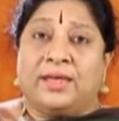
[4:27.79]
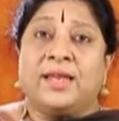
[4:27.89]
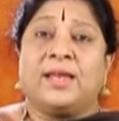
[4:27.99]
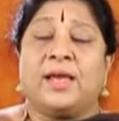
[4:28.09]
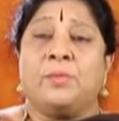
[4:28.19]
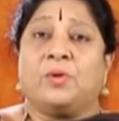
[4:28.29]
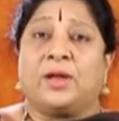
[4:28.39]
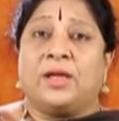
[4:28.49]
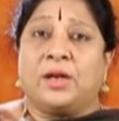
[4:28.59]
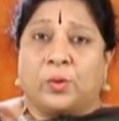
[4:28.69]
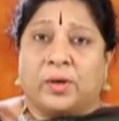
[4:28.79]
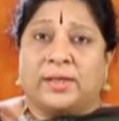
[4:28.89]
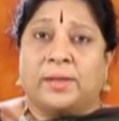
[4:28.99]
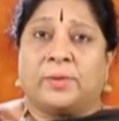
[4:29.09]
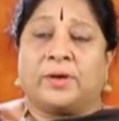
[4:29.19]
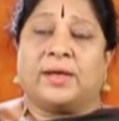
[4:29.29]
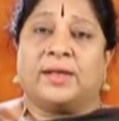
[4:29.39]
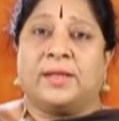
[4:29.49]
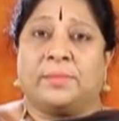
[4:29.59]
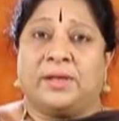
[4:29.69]
இயற்கை முறையில் குழந்தை
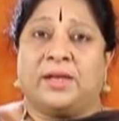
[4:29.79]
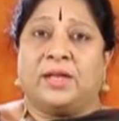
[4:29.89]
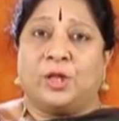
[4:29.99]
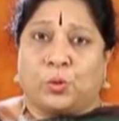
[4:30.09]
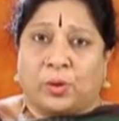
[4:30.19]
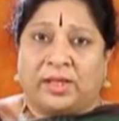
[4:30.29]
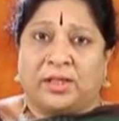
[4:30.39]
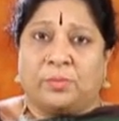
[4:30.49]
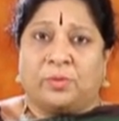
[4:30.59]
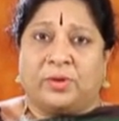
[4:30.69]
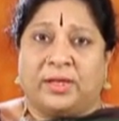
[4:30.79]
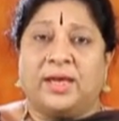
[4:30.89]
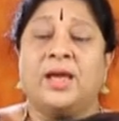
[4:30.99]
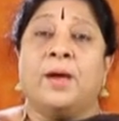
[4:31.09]
பிறக்கிறது அப்படிங்கிறது குறைந்து போய்